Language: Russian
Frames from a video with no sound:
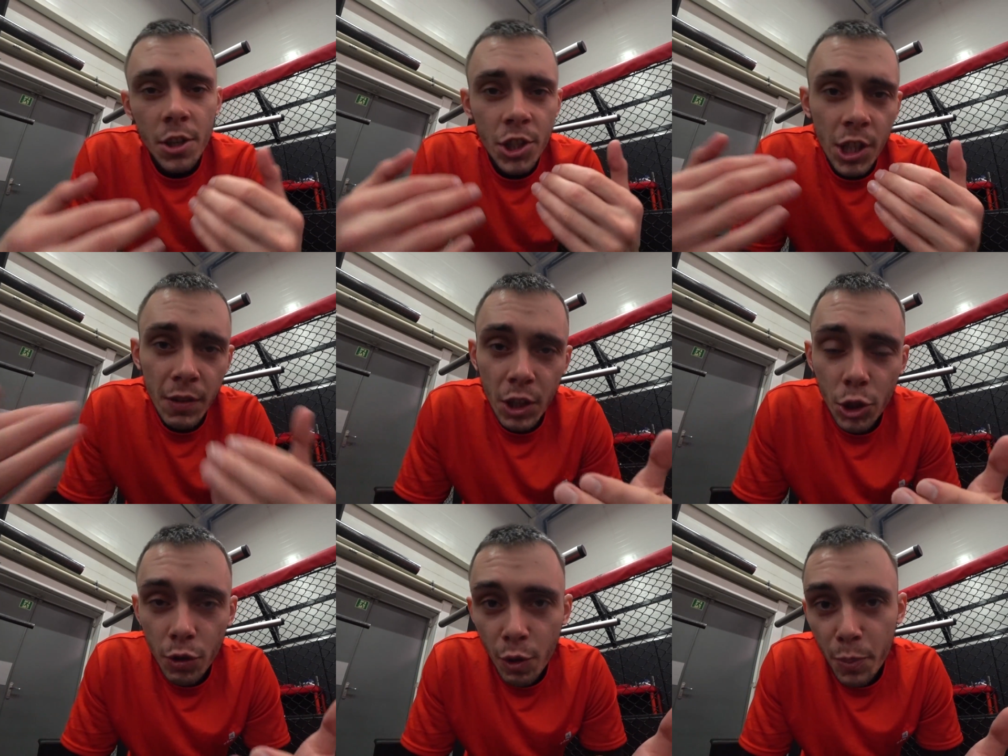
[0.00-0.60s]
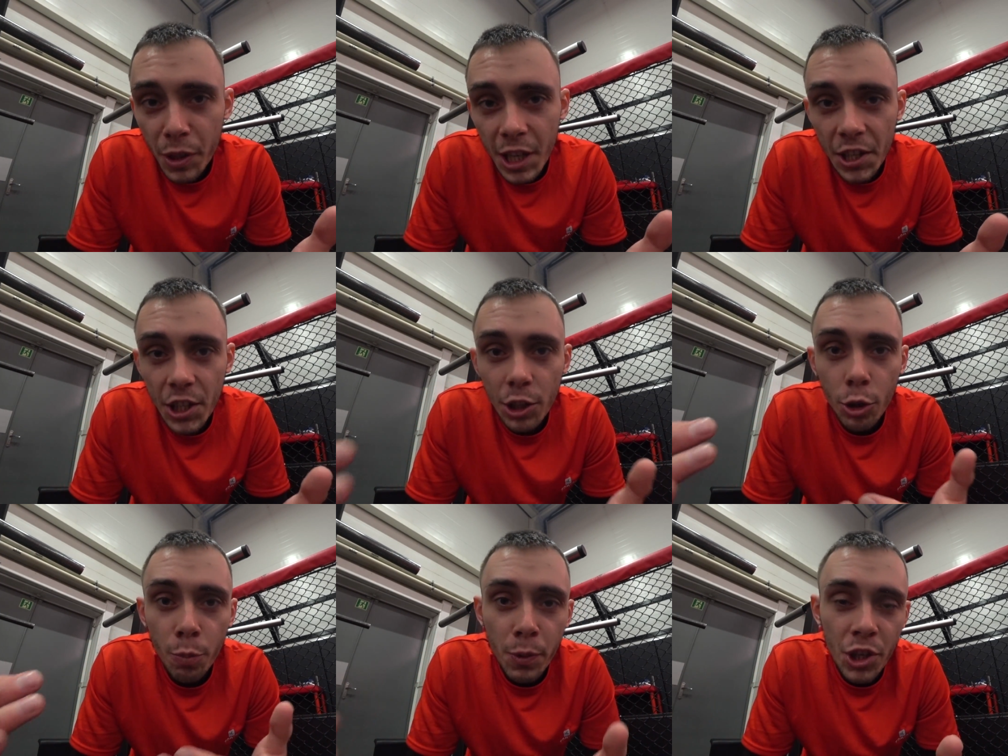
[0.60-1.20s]
Советую выполнять
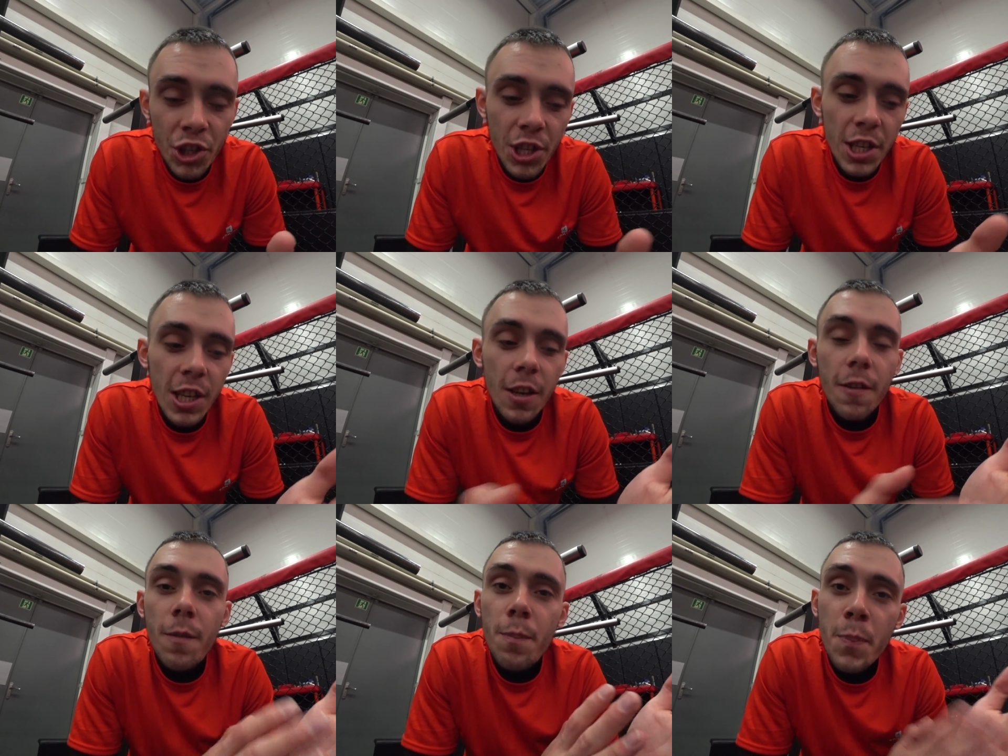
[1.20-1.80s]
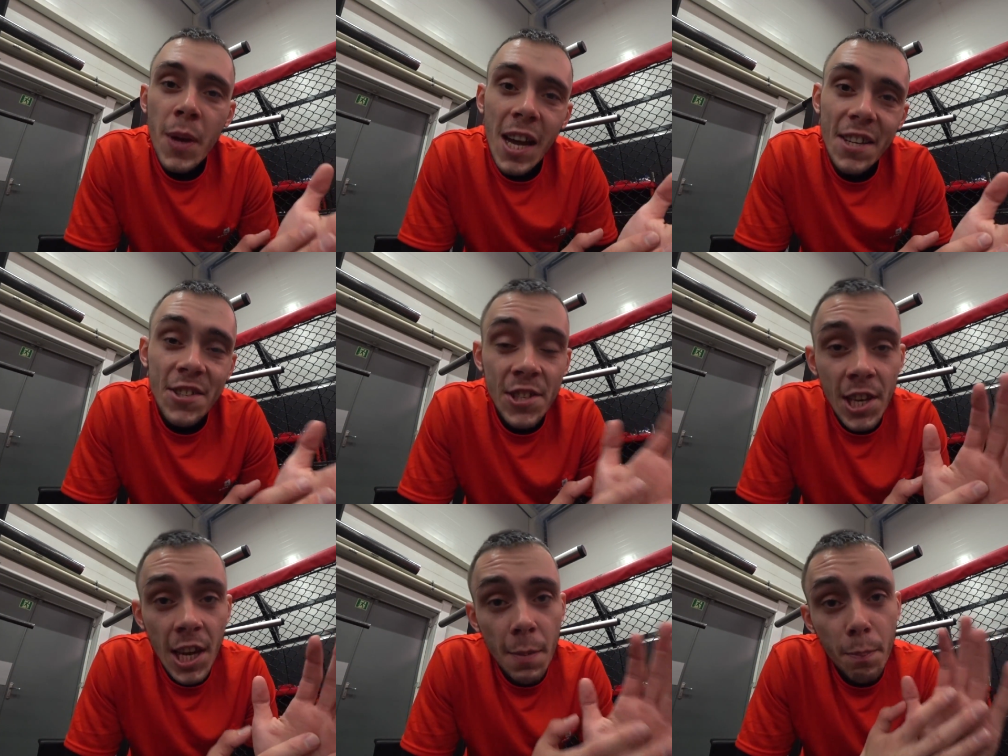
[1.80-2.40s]
это упражнение
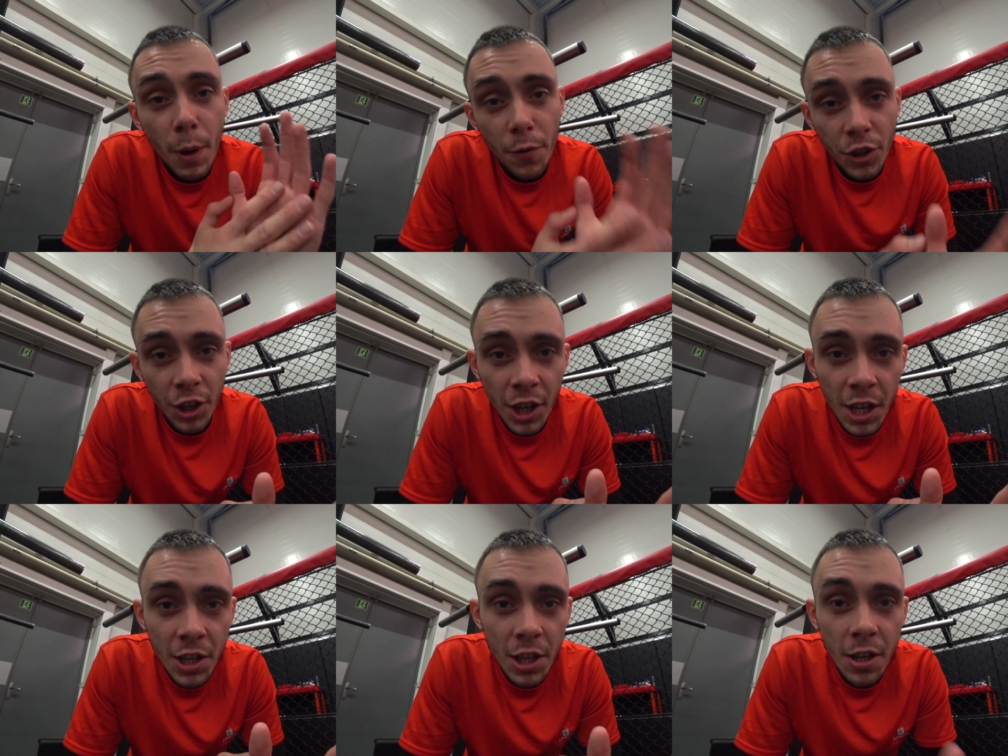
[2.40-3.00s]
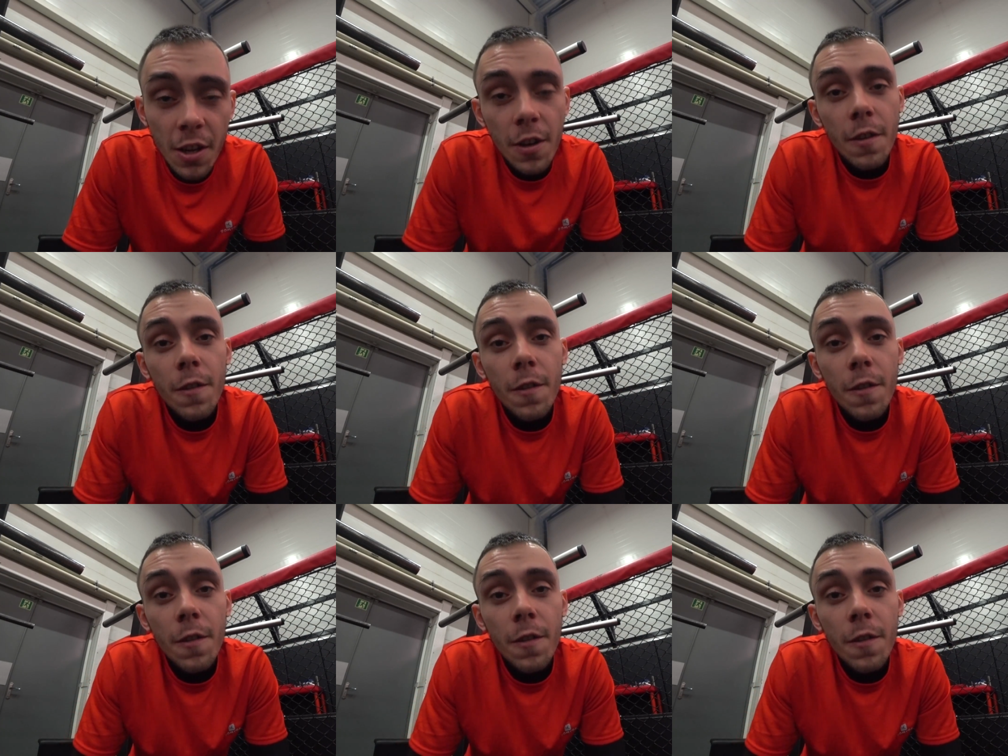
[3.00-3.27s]
5-7 повторений